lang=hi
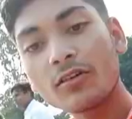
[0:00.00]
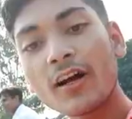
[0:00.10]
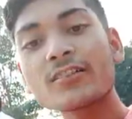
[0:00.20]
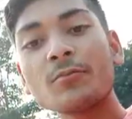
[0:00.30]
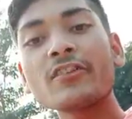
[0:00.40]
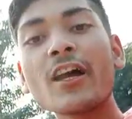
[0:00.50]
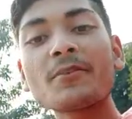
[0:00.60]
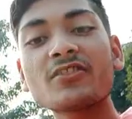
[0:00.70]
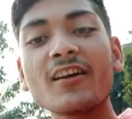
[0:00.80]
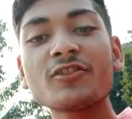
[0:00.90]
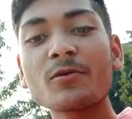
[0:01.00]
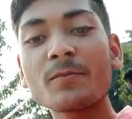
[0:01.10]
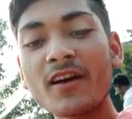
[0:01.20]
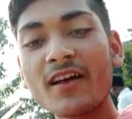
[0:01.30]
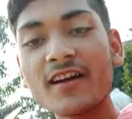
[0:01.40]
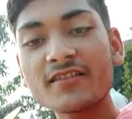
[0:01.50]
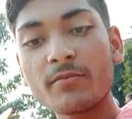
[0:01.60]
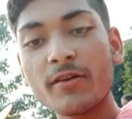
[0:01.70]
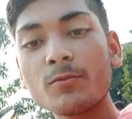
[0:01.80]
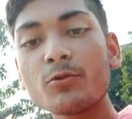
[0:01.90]
तो गाइज हम लोग यहाँ पे चालीस रुपये पड़ा गैस ये
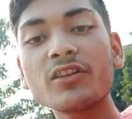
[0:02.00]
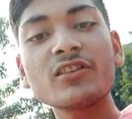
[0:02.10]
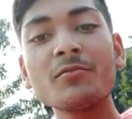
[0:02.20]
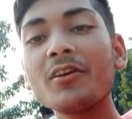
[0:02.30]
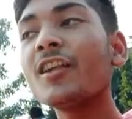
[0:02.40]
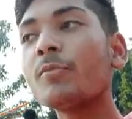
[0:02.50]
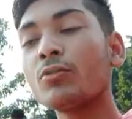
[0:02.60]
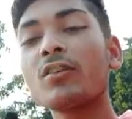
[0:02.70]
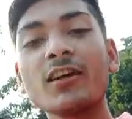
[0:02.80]
भेलपुरी इतनी मिली है भूख